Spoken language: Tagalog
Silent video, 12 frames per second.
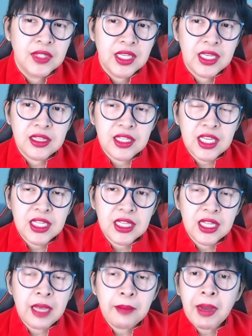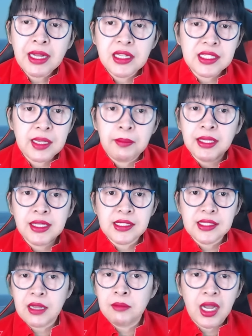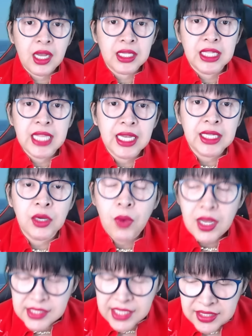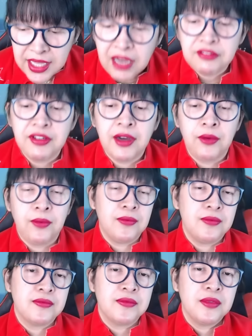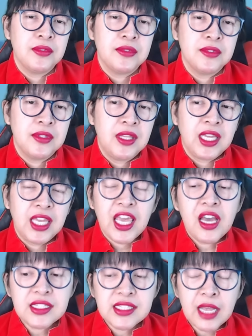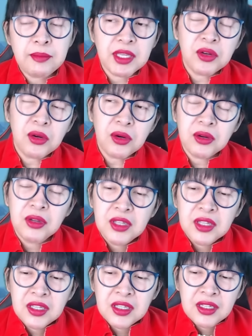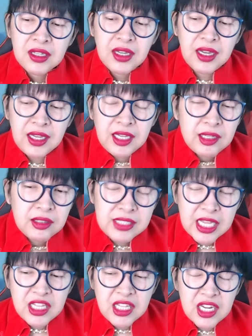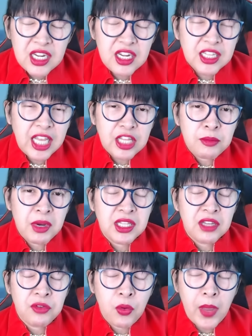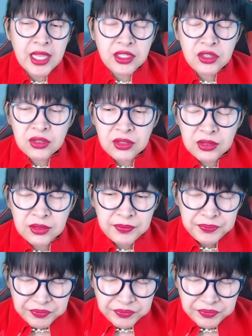Hindi na, labag na sa batas ang mga ginagawa sa Davao. Kaya nga sabi ko, uh, sana naririnig tayo ng mga Davaoenyo, no?